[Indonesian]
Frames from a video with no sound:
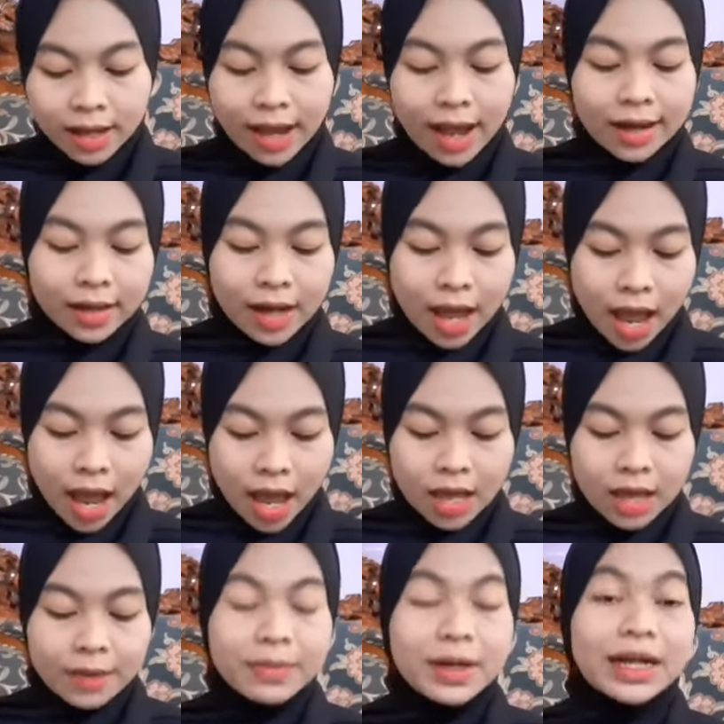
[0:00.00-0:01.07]
Karena
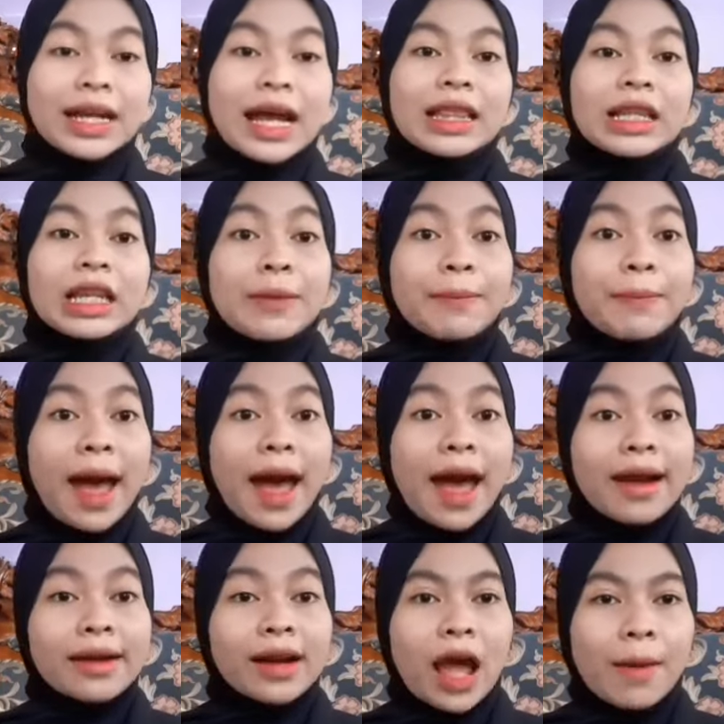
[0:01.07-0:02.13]
berkat
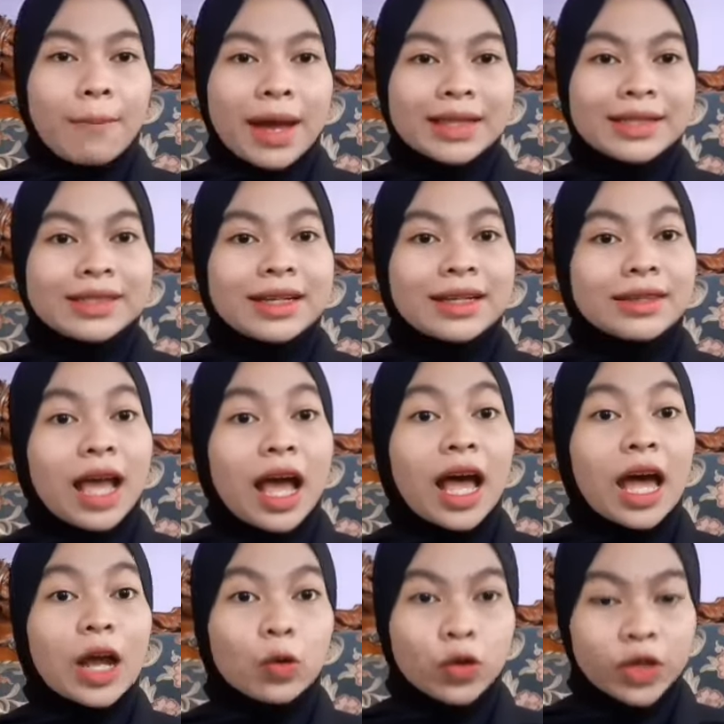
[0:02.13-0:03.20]
limpahan rahmat serta
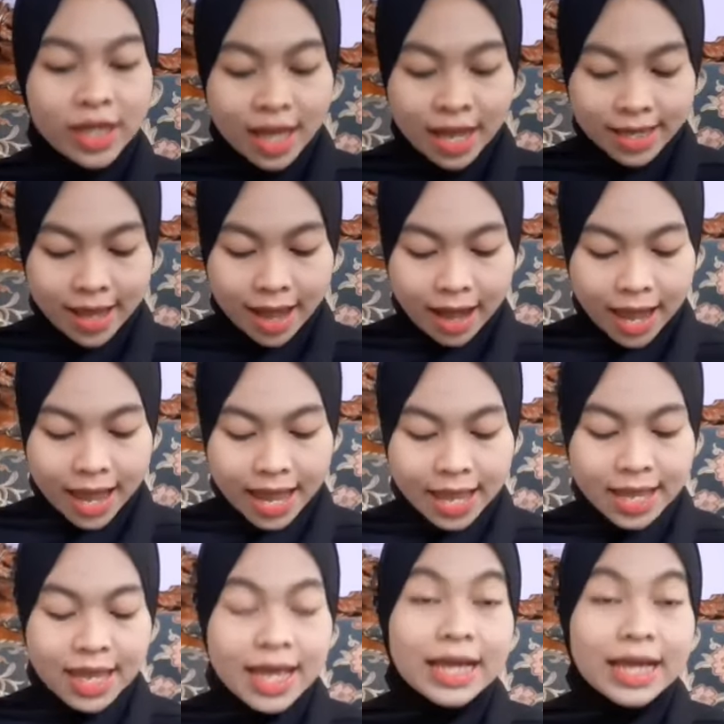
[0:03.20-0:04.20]
karunia-Nya lah,